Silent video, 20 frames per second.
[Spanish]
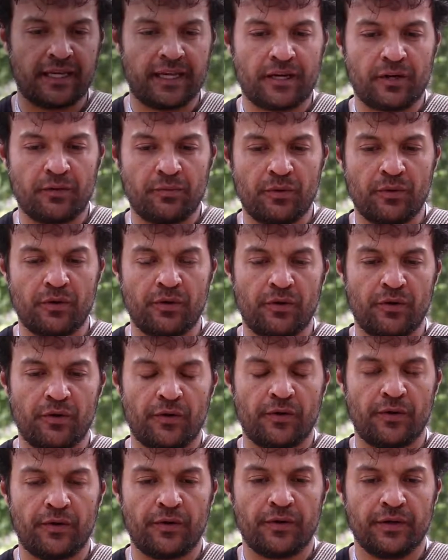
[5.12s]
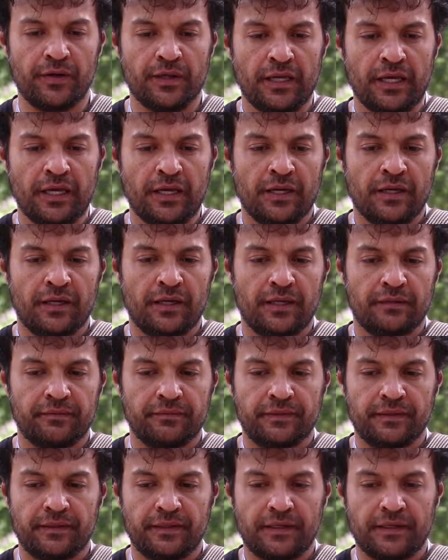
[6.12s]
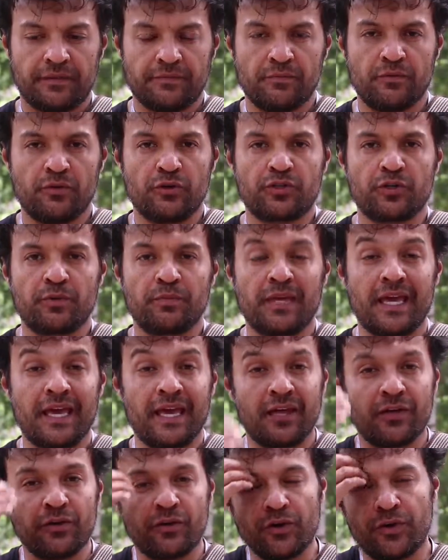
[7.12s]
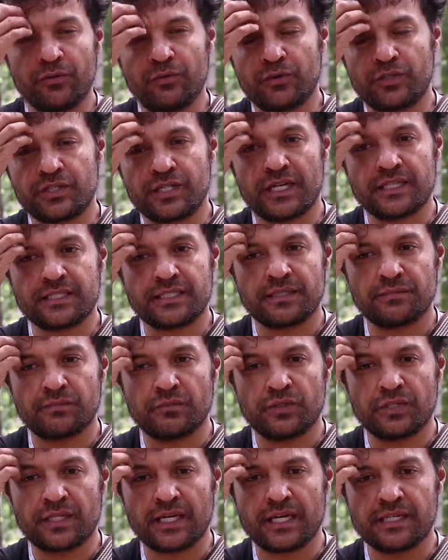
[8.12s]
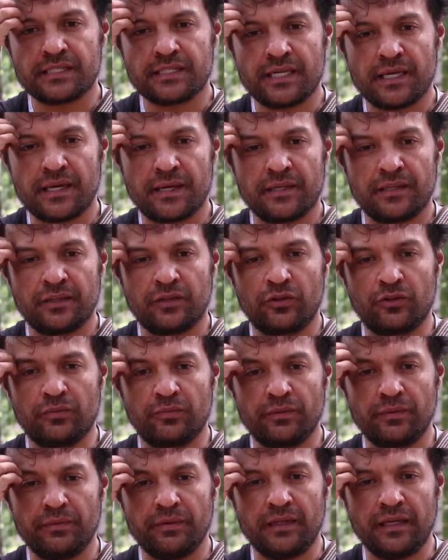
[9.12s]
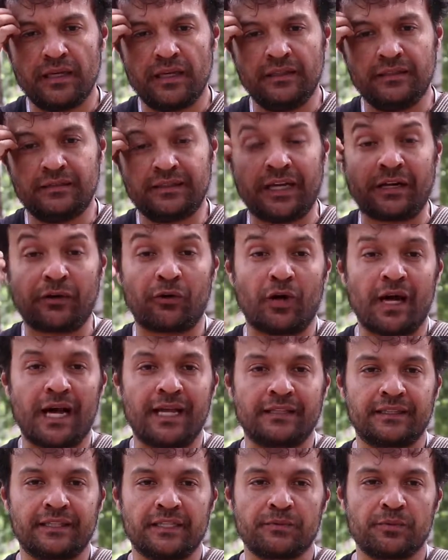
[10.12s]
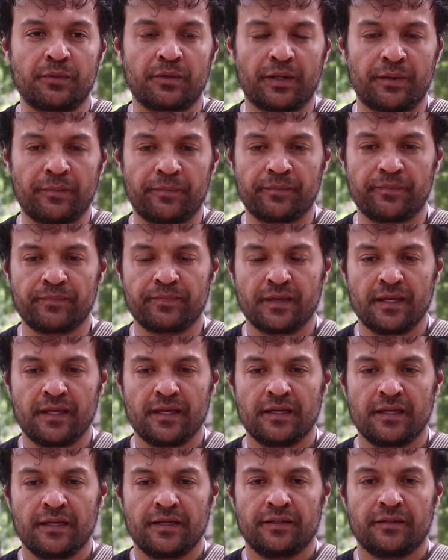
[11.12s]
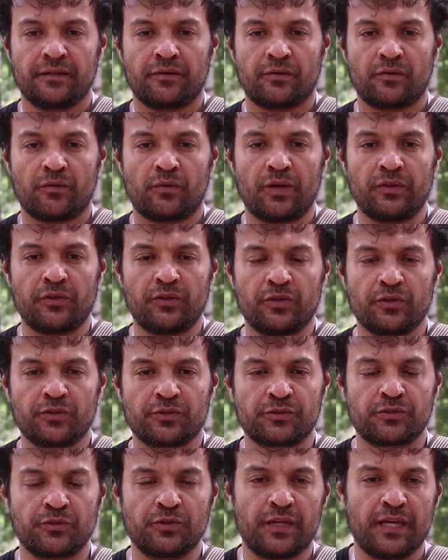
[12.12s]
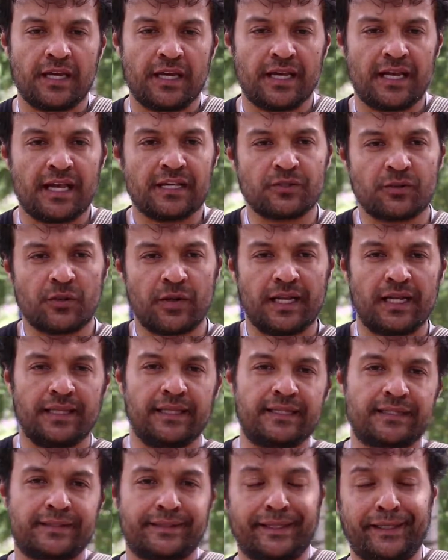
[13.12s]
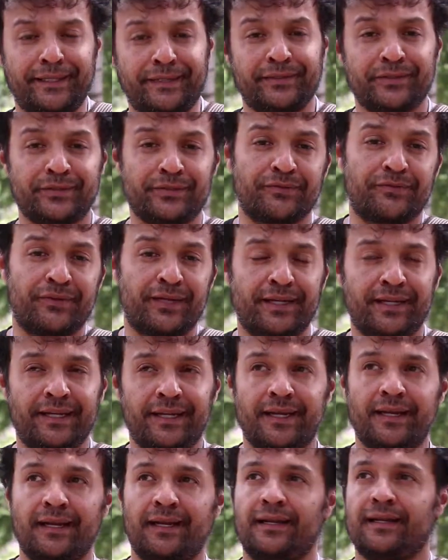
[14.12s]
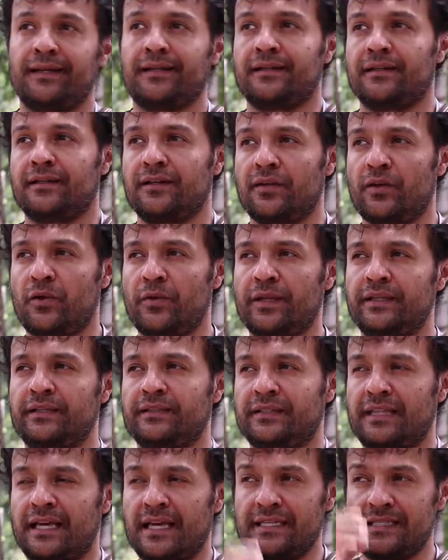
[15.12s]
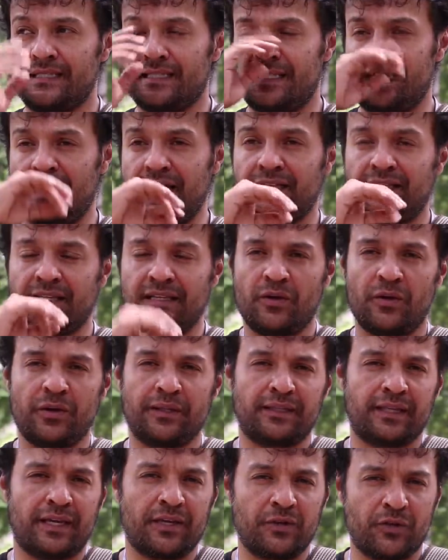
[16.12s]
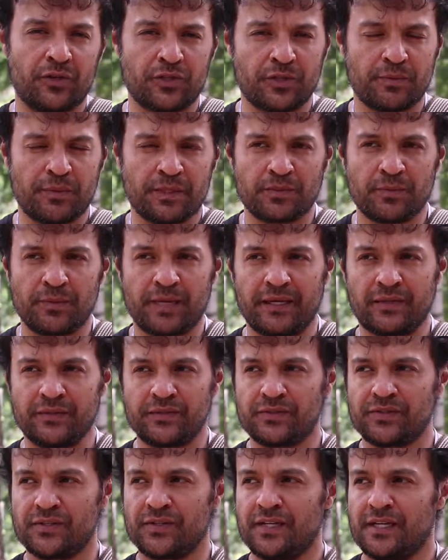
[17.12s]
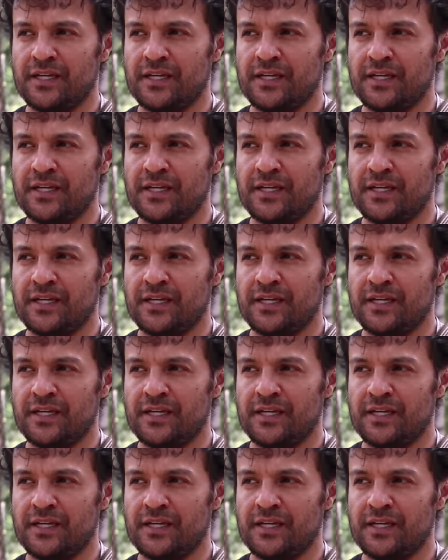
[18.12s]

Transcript: tenía como eh, mucho miedo y muchas, muchas eh, interrogantes porque cuando yo estudié en la escuela del distrito, eso fue en el 97, 98 más o menos,